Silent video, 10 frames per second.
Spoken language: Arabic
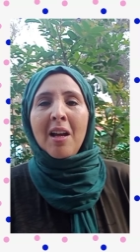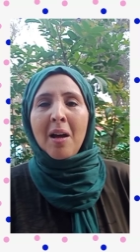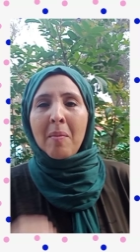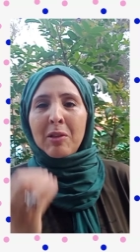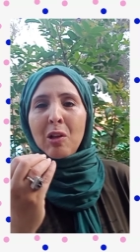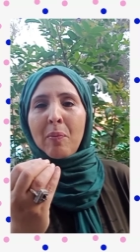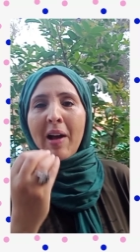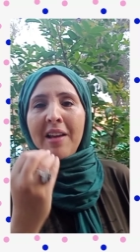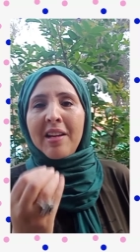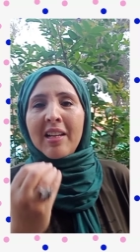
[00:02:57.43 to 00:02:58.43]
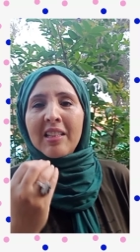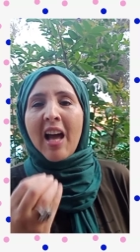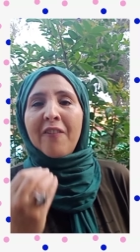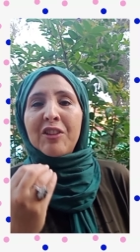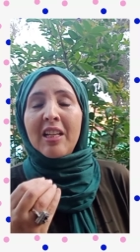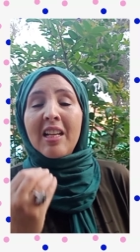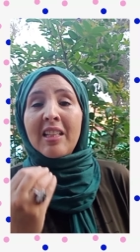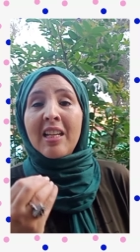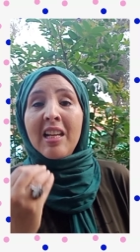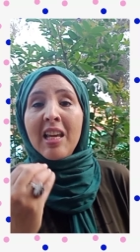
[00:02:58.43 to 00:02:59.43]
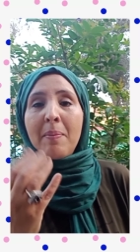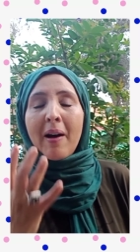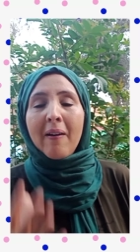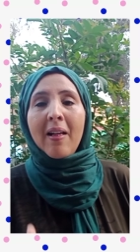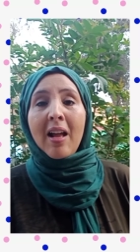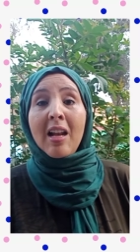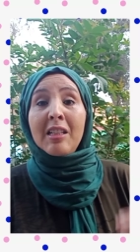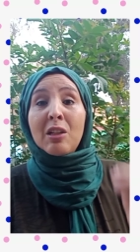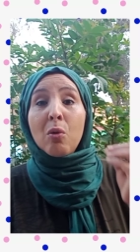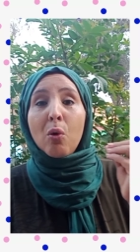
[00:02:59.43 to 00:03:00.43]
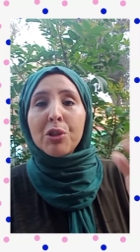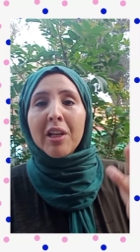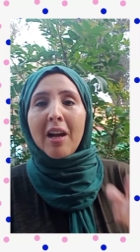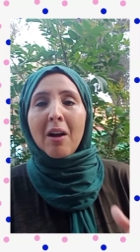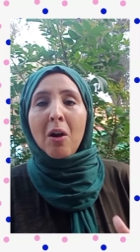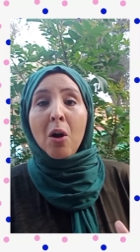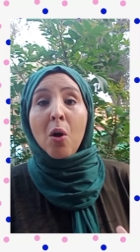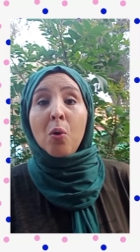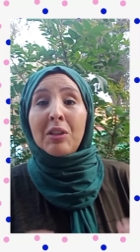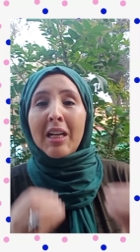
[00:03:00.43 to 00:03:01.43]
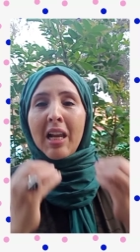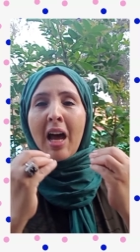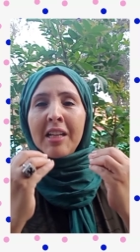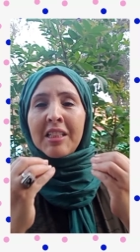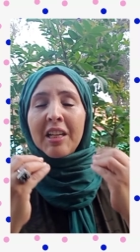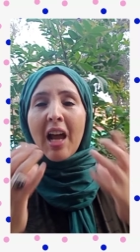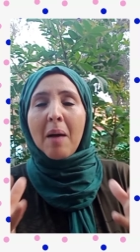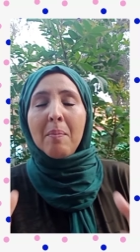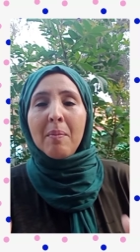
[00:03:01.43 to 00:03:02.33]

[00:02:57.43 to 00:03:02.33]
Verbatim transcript: مطلوبه انك تحافظي على ديك الهيبه لديك الاسره وداك الاحترام